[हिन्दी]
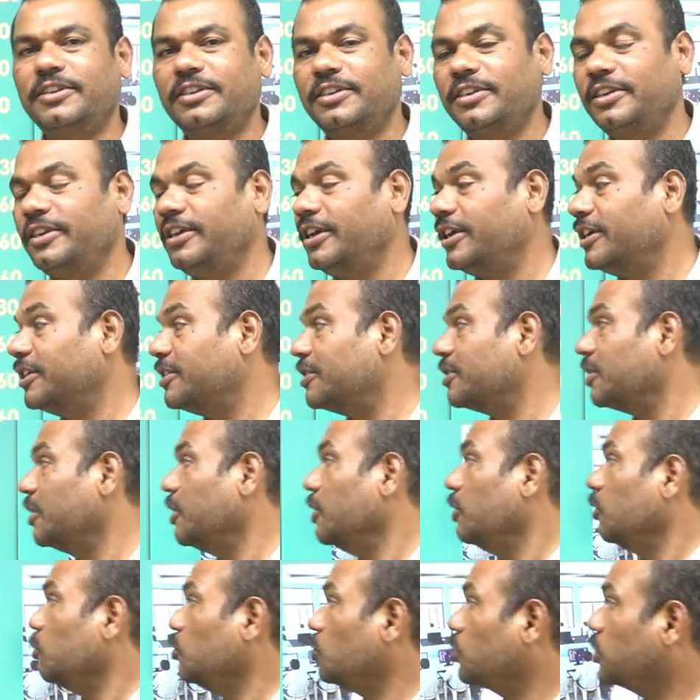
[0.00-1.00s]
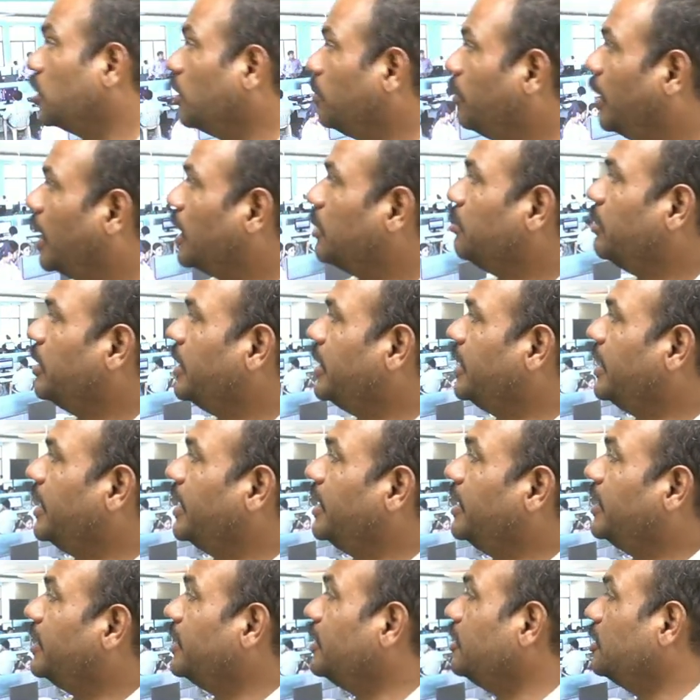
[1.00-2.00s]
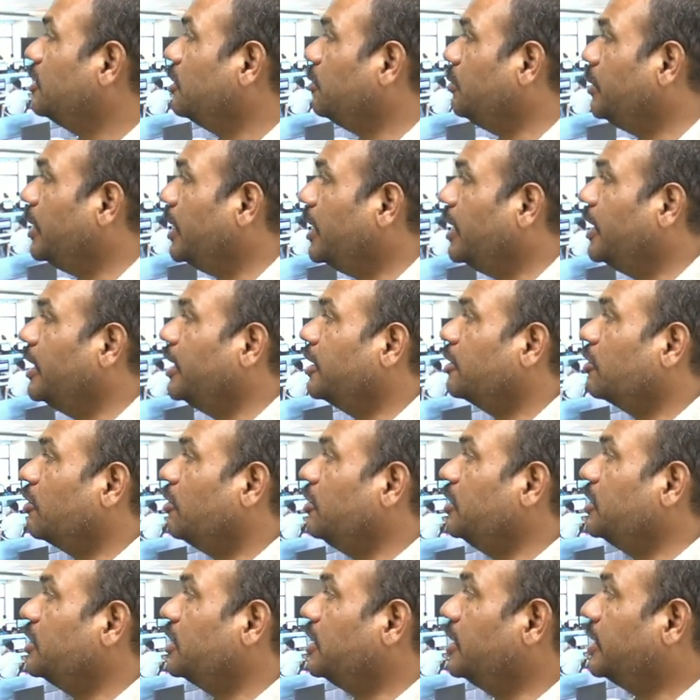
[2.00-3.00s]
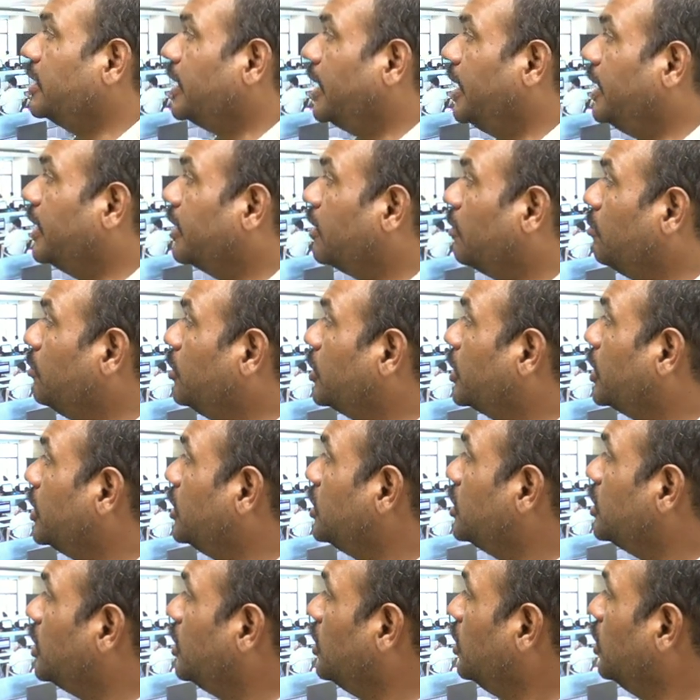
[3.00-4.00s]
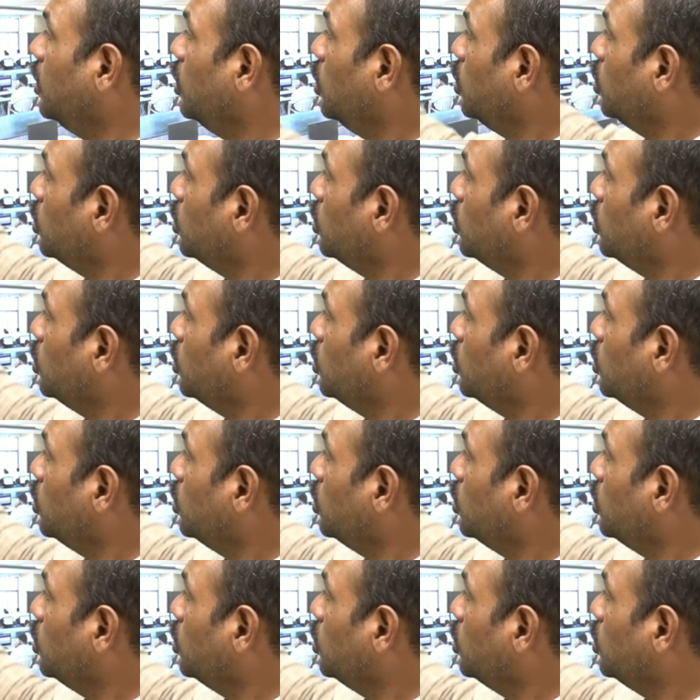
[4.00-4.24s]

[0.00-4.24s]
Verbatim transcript: सी एस उसके बाद में ई एन टी सी भी है इलेक्ट्रॉनिक्स एंड टेलीकम्युनिकेशन